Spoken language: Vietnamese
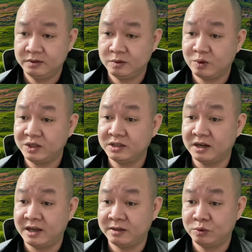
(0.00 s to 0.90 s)
Tôi quay trở
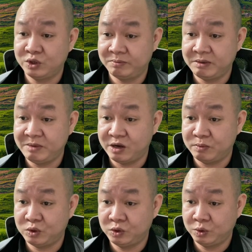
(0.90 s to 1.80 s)
lại câu chuyện Minh Béo
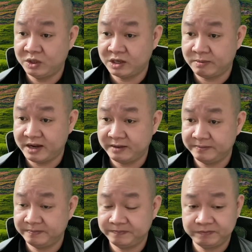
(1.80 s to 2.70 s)
một chút nha các bác.
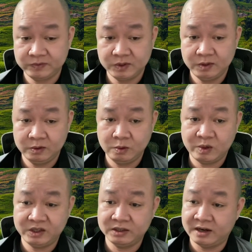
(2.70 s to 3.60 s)
Tôi
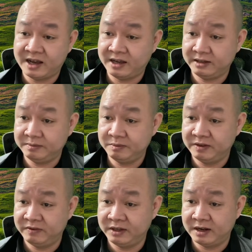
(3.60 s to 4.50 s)
quay trở lại
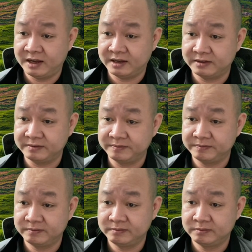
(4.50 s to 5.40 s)
bởi vì là
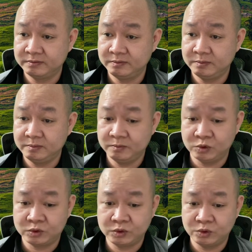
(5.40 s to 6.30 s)

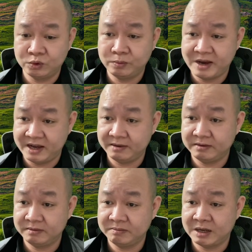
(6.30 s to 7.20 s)
một số
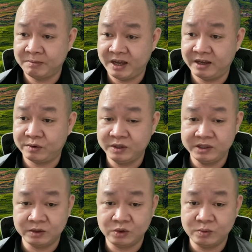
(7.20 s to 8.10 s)
bạn bè có gửi
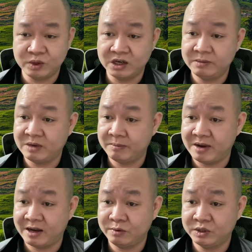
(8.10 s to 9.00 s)
cho tôi một cái link bài
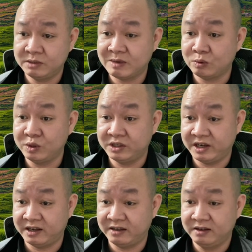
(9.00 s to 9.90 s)
báo ở trên báo Tuổi
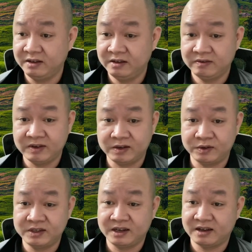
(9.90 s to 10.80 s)
Trẻ và
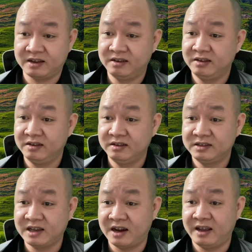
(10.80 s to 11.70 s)
nói rằng là
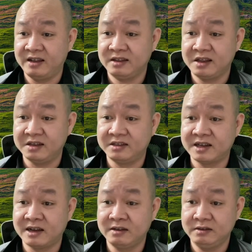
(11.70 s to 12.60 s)
chả lẽ tẩy
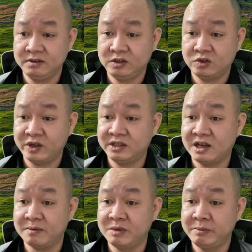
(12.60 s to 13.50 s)
trắng cho anh
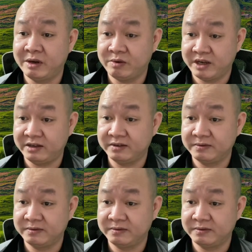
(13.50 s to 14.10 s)
chàng Minh Béo này.